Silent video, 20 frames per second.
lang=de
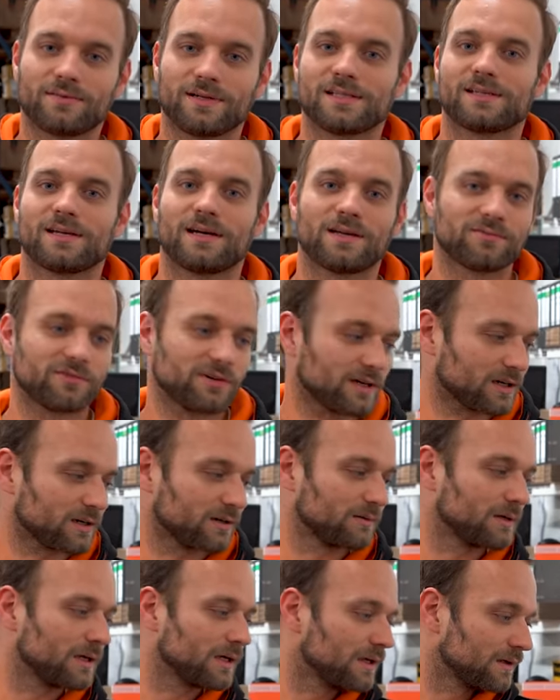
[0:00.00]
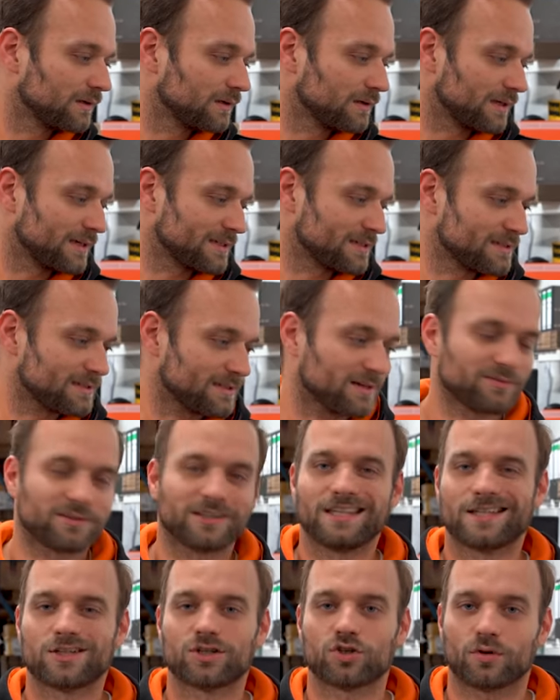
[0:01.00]
weil es einfach, es ist einfach
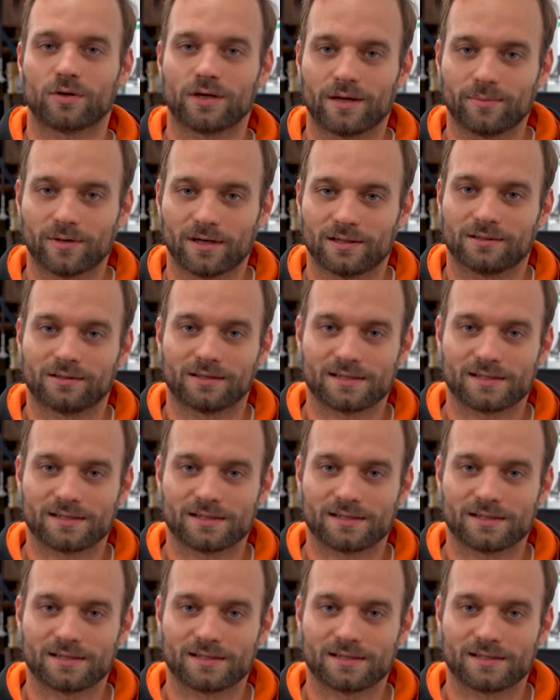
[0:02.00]
nicht steuerbar.